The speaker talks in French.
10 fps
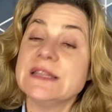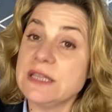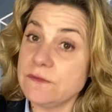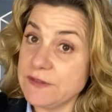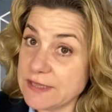
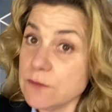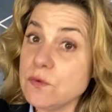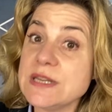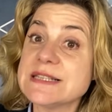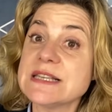d'éviter de
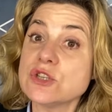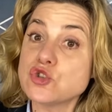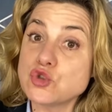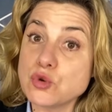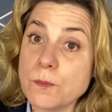vous laisser
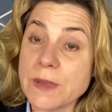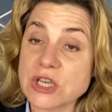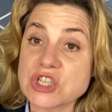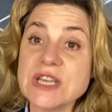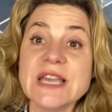
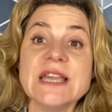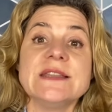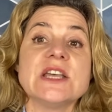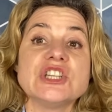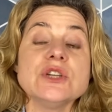submerger et
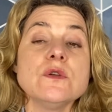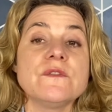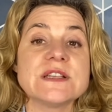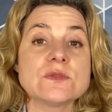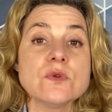d'agir de
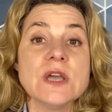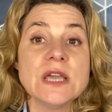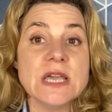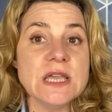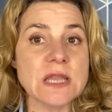façon
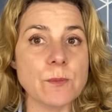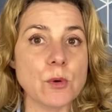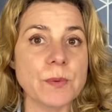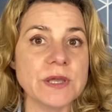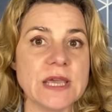
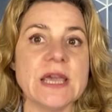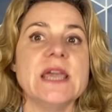inappropriée.